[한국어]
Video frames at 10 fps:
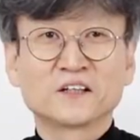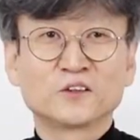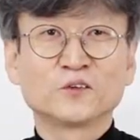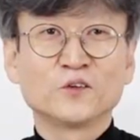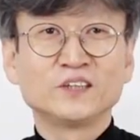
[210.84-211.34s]

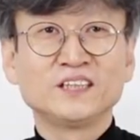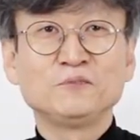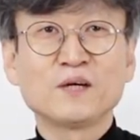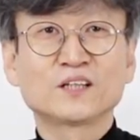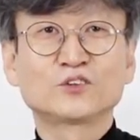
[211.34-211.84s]
그리고 이
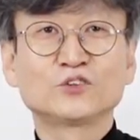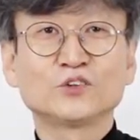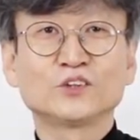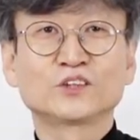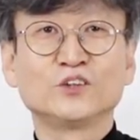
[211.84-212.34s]

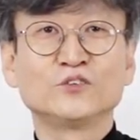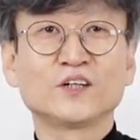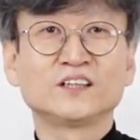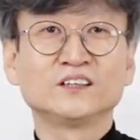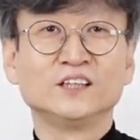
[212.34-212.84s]
맥주의
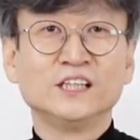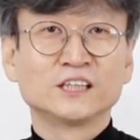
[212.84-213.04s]
경우에는